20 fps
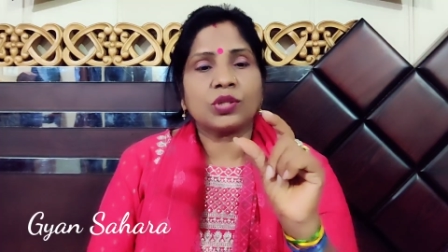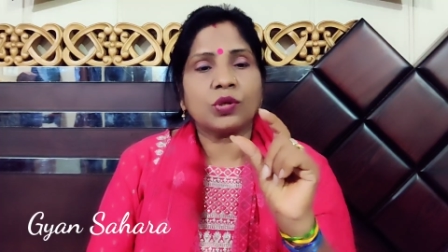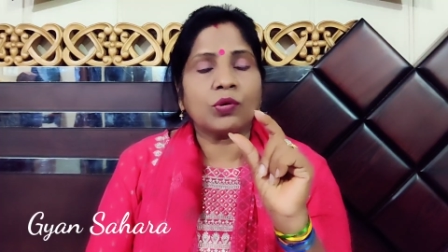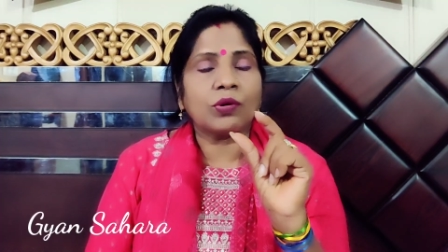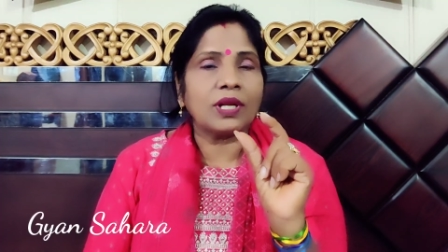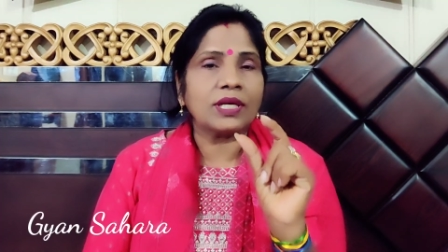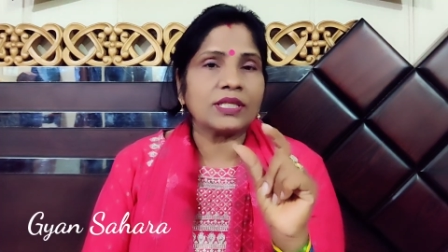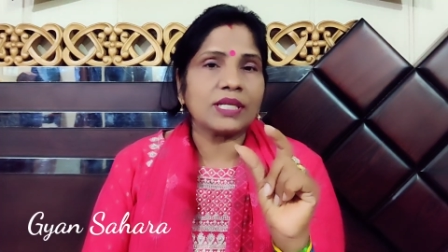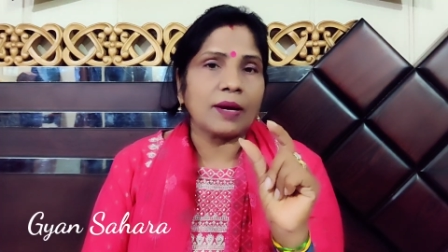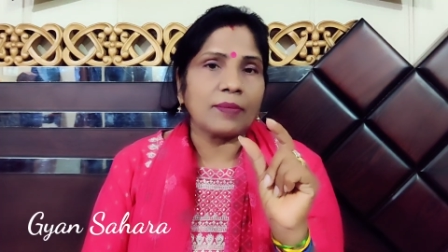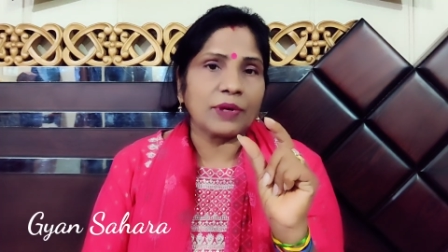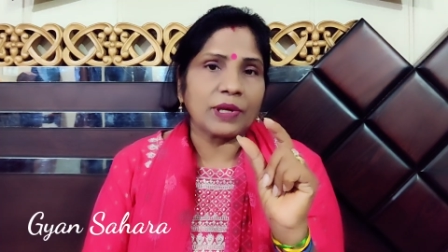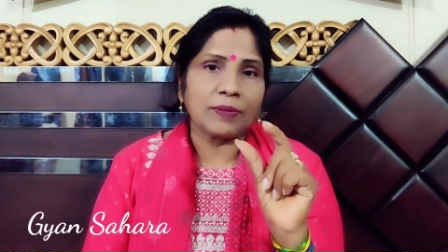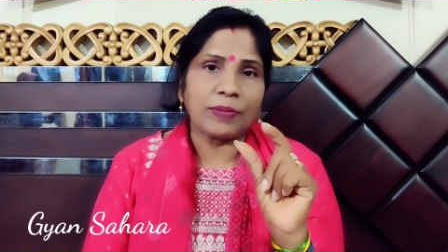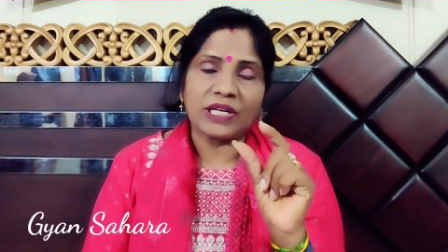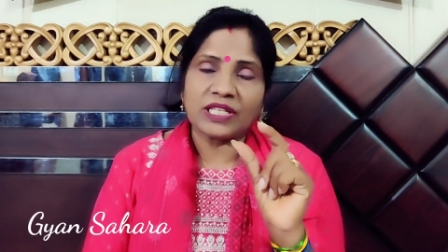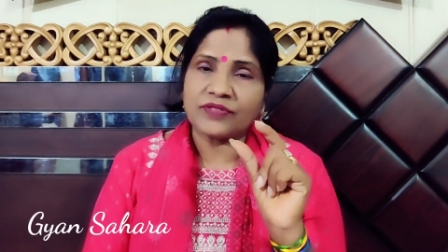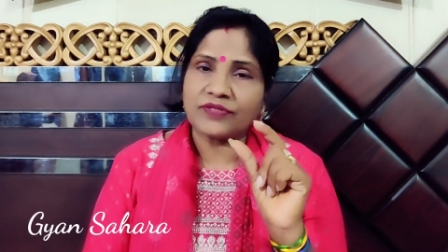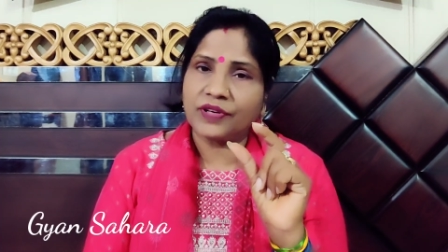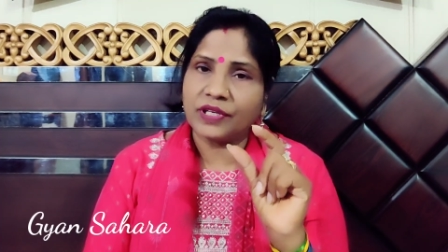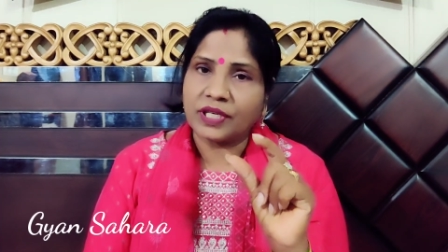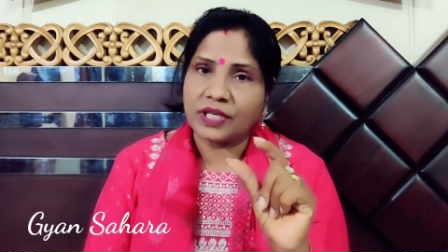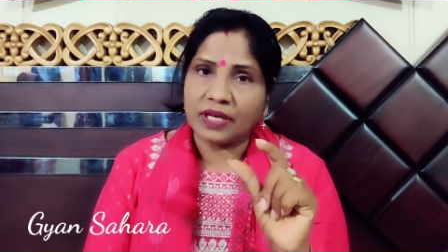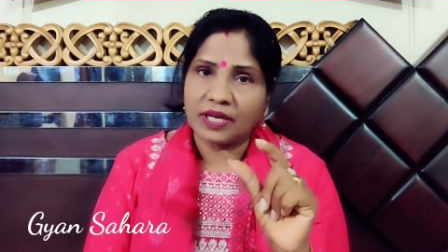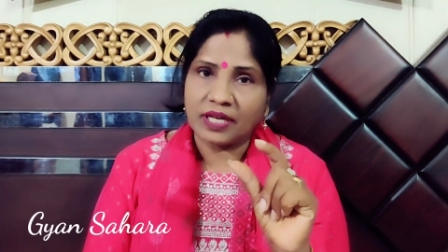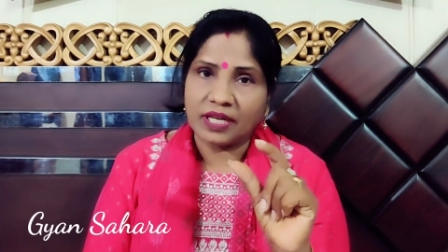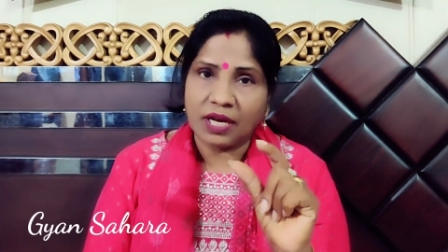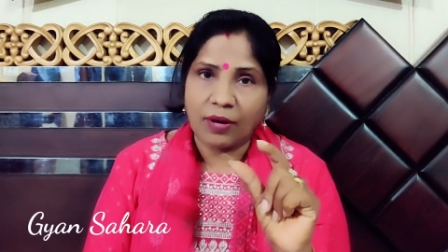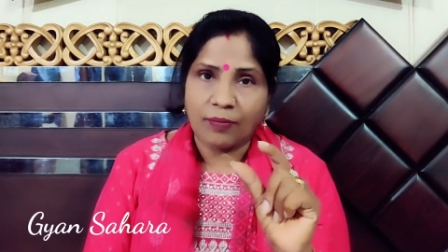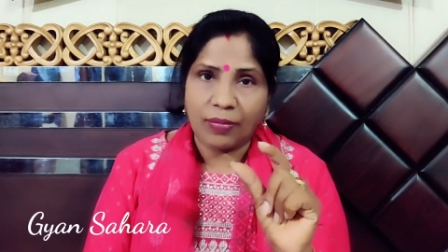थोड़ा सा आपके पास
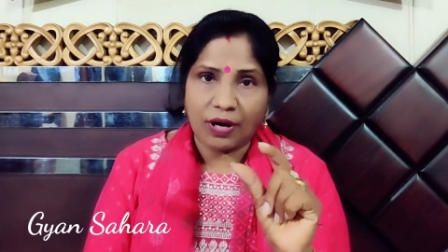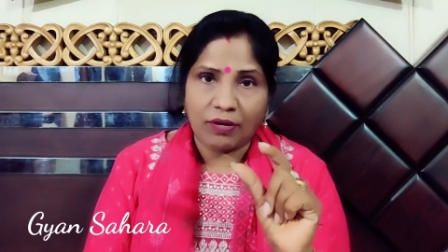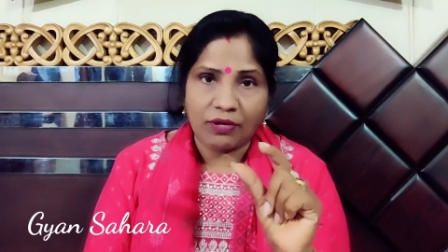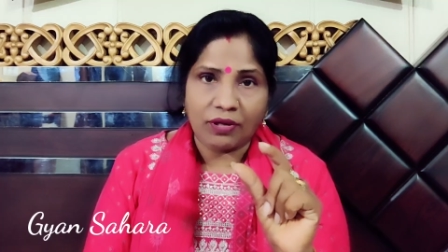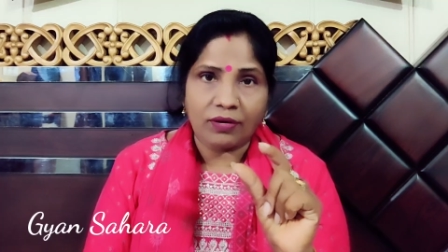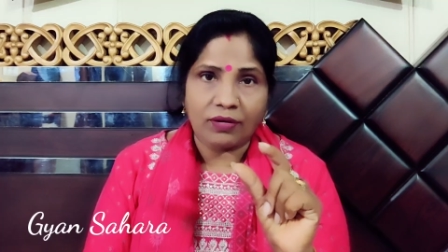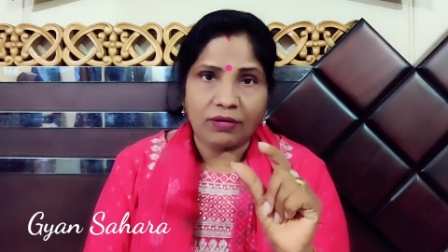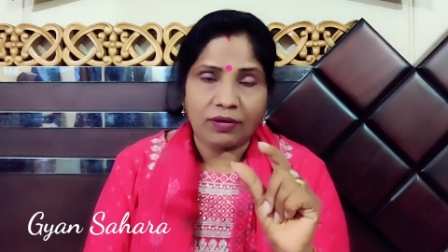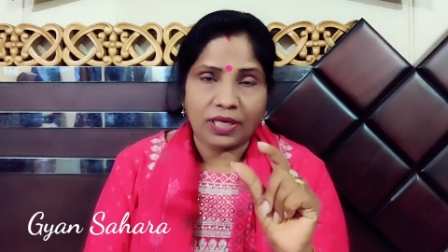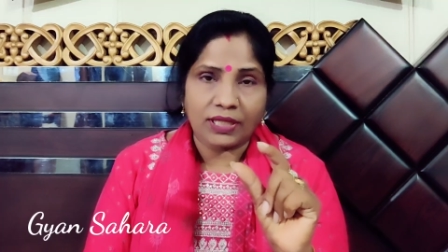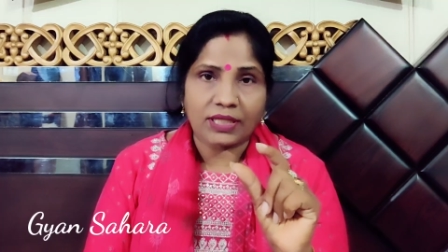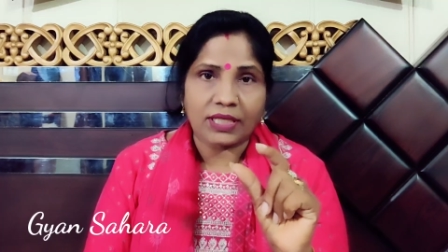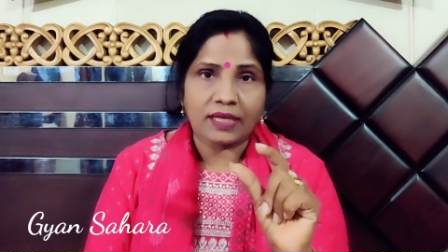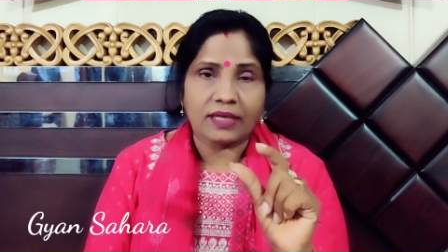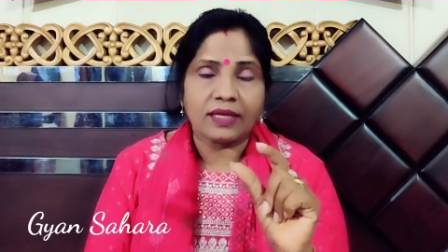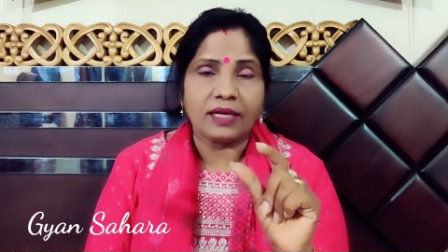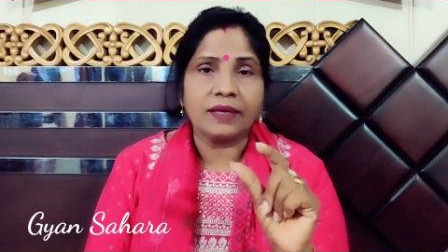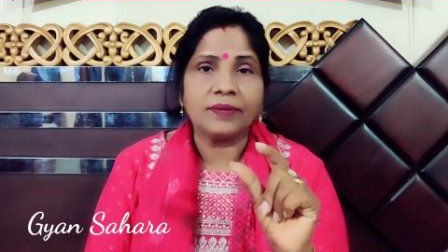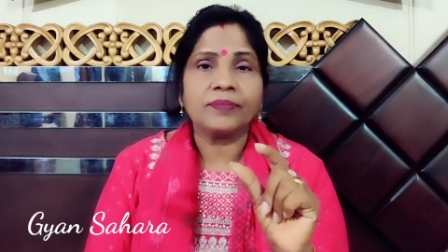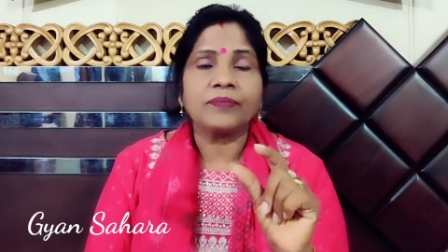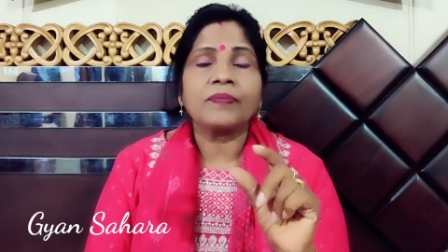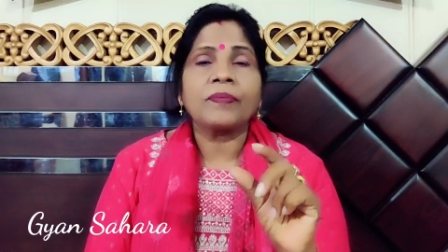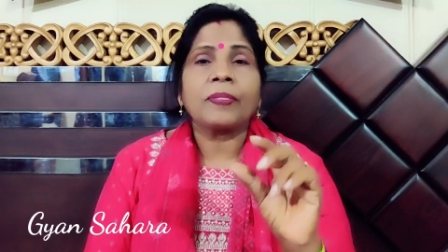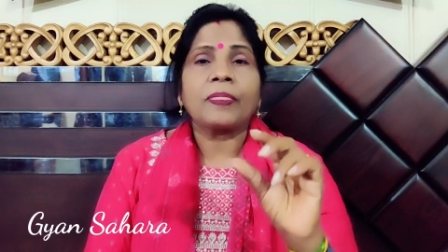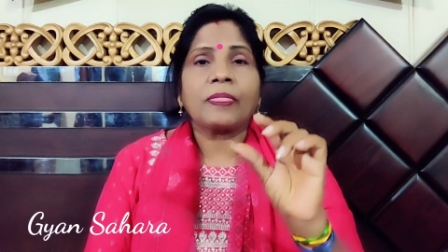फिटकरी का पाउडर होना चाहिए